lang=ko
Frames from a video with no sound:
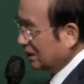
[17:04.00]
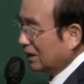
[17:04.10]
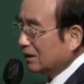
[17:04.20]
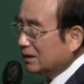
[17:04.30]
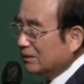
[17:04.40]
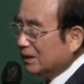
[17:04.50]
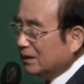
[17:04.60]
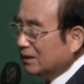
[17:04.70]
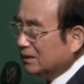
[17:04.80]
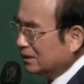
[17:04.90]
당했다
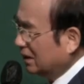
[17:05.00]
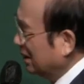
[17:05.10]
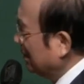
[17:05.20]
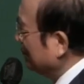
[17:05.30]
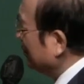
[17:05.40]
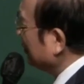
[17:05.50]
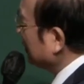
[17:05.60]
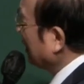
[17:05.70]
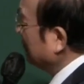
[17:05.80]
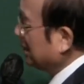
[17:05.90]
말이에요. 전부
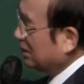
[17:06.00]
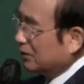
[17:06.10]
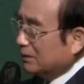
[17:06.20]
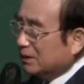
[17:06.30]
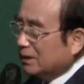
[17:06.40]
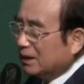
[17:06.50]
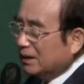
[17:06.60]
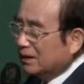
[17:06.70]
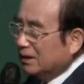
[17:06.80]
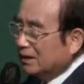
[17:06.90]
사람 때문입니다.
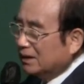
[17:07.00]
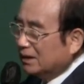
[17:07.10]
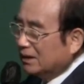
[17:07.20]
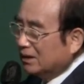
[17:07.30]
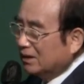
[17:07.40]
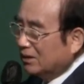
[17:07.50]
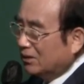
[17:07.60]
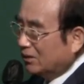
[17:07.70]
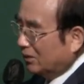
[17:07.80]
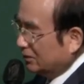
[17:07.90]

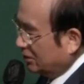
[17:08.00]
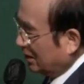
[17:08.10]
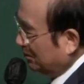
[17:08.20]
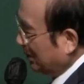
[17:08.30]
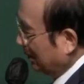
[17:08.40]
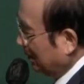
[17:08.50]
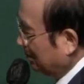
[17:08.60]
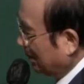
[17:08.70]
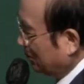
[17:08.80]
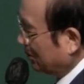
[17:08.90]
오늘 우리가 병이
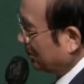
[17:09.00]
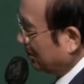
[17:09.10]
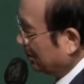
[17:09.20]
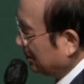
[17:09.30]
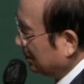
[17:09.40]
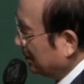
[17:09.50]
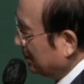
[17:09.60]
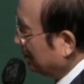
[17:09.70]
얼마나 무서워요. 스트레스